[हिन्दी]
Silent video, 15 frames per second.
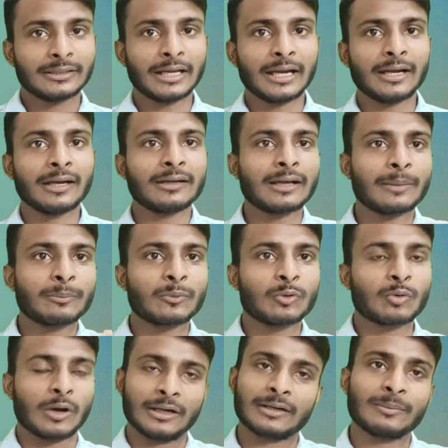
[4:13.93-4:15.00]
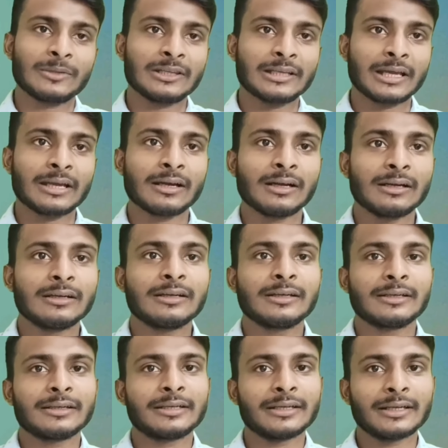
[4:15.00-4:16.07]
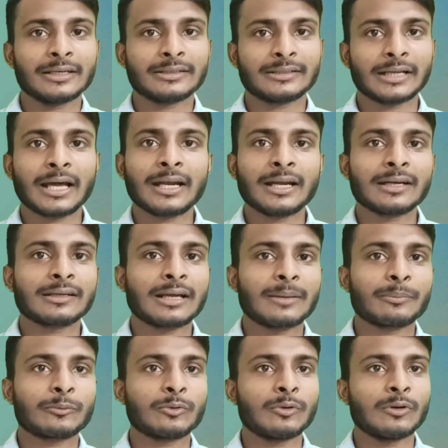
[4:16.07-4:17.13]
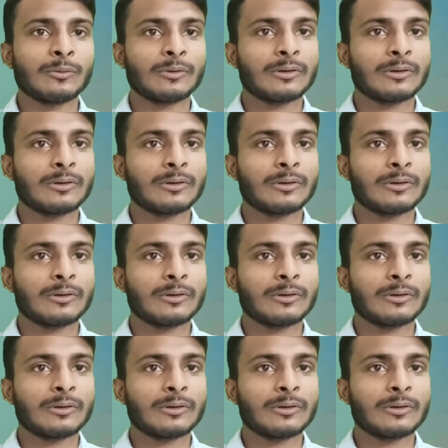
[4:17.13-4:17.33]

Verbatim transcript: डायरेक्ट आपको क्वार्टर मिल जाएगा ठीक है डायरेक्ट आपको